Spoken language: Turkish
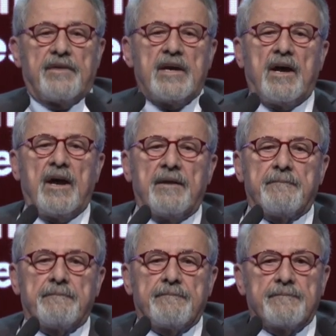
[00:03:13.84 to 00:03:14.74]

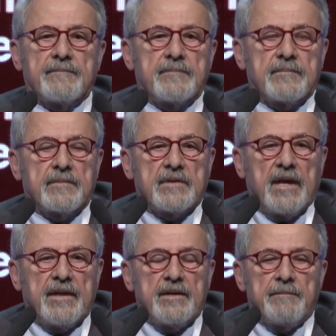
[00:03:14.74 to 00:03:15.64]
Veya
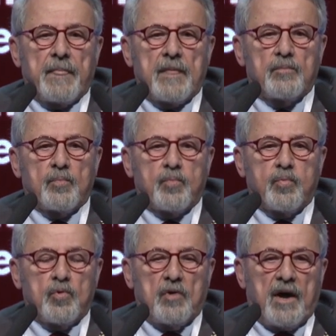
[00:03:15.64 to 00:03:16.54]
yani
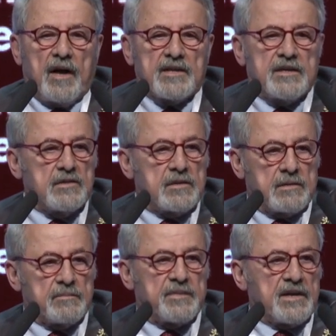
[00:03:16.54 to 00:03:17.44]
bu halkın
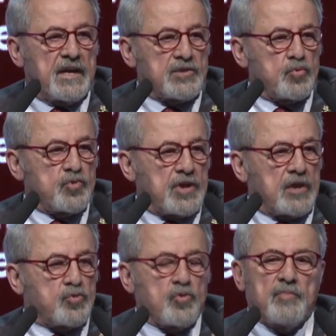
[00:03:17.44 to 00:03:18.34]
biraz
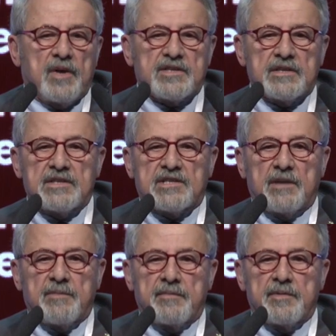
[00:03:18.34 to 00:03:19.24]
uzak durmasının
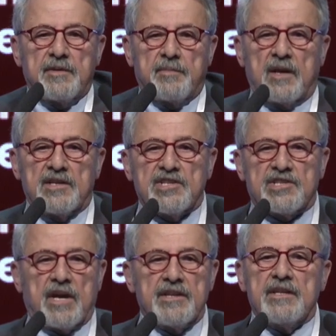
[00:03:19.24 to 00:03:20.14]
sebebini,
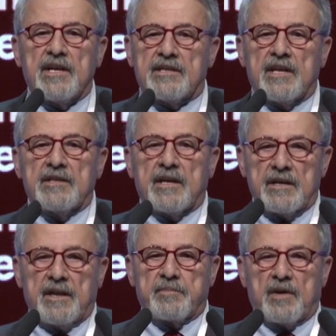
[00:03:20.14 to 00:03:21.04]
insani
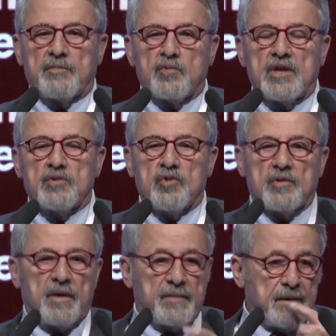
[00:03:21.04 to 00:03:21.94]
nedenleri hep kabul
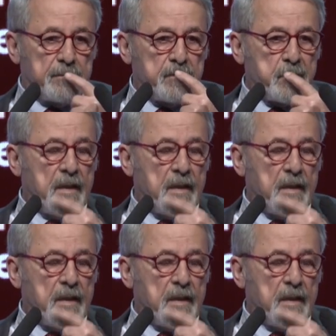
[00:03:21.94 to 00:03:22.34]
ediyorum ama